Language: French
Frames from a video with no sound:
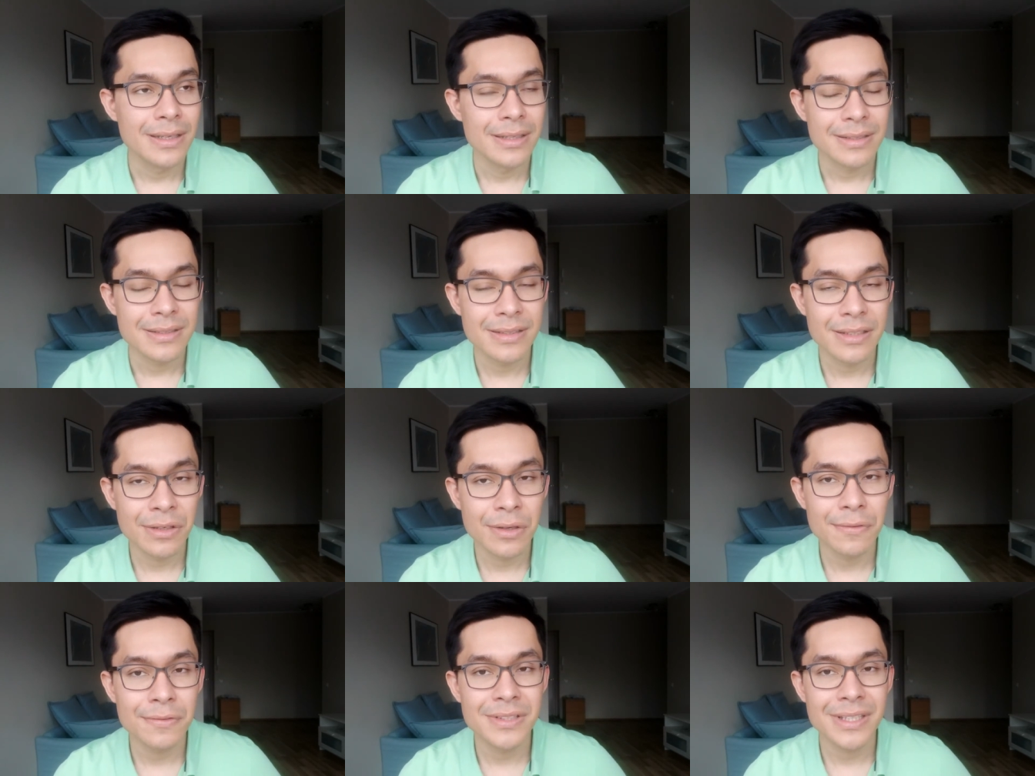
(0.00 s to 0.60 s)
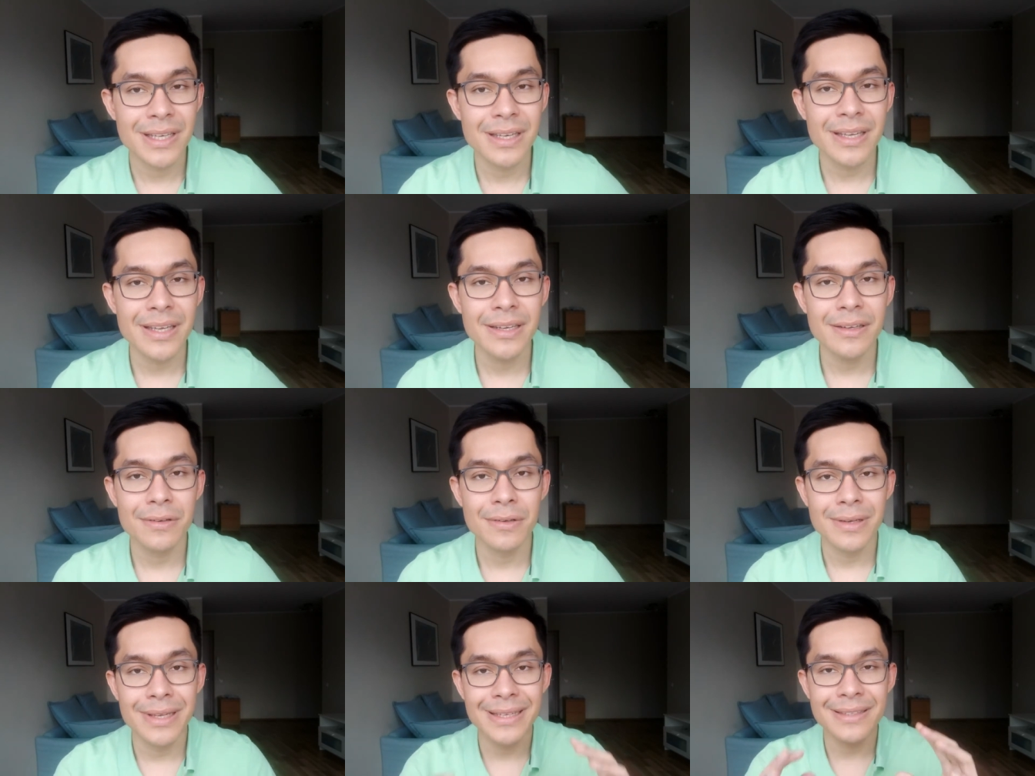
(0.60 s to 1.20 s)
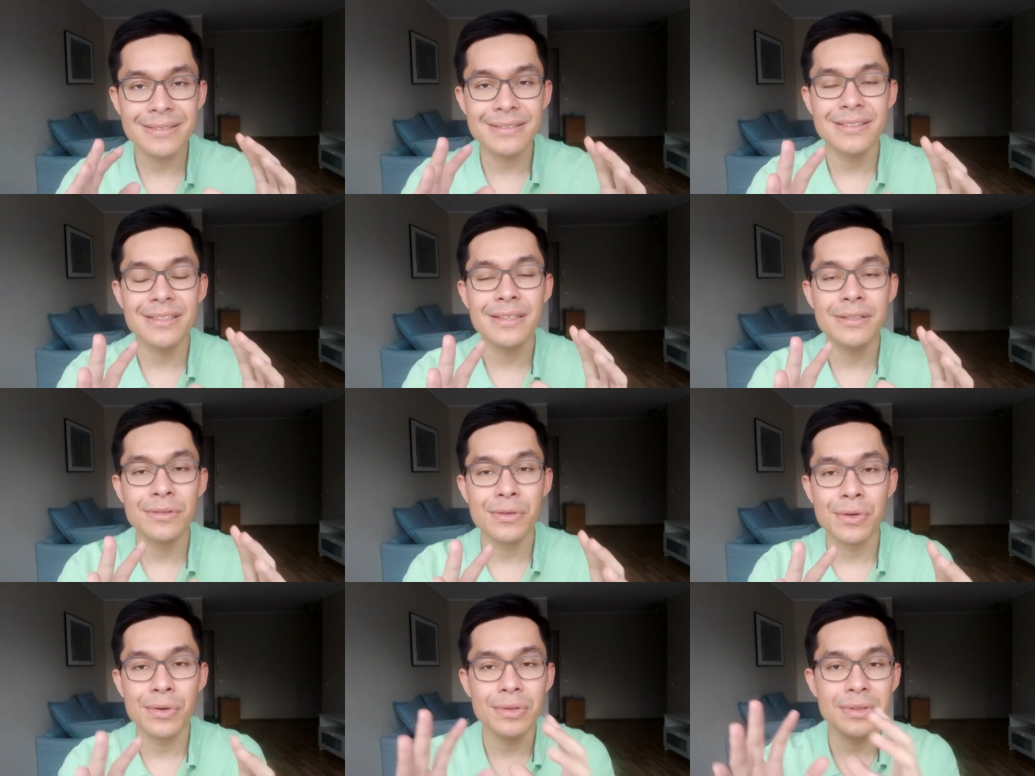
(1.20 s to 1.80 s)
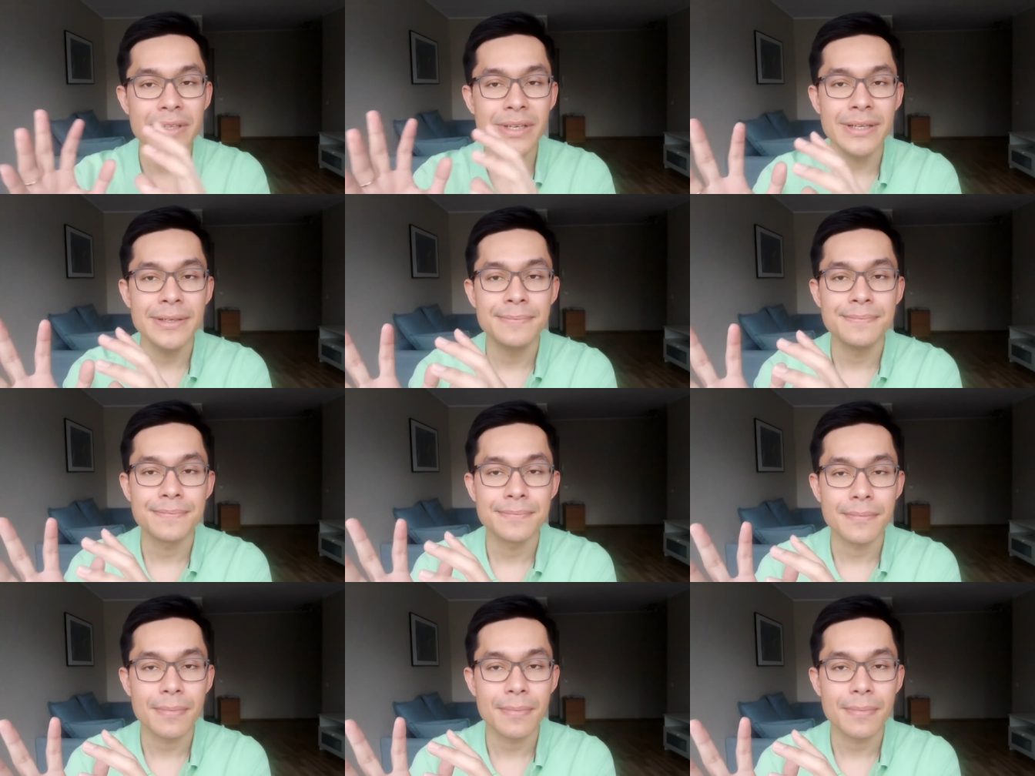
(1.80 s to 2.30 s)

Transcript: c'est que vous allez laisser de côté